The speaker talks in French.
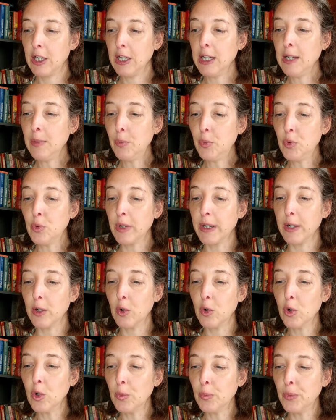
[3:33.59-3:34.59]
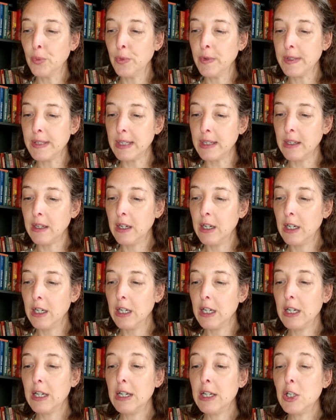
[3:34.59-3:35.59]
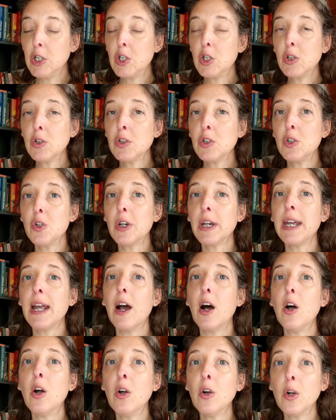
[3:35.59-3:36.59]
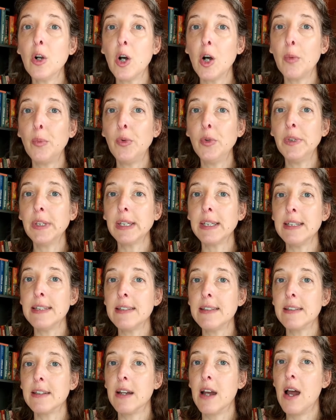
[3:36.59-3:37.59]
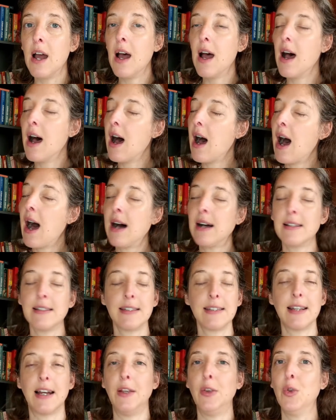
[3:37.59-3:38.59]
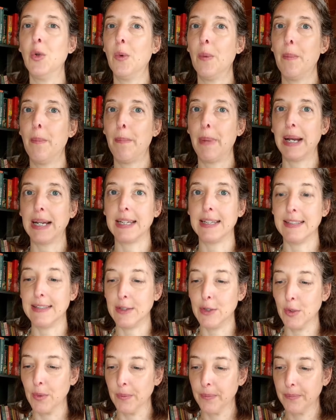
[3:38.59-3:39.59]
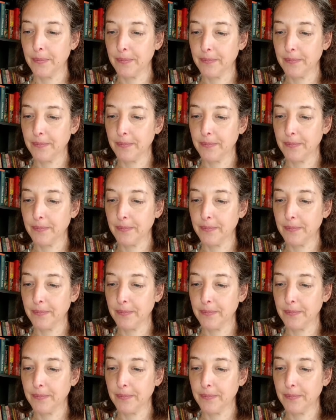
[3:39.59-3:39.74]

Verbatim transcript: Il pourrait repousser et les gens seraient encore plus tristes. Ah, ça non, pas question.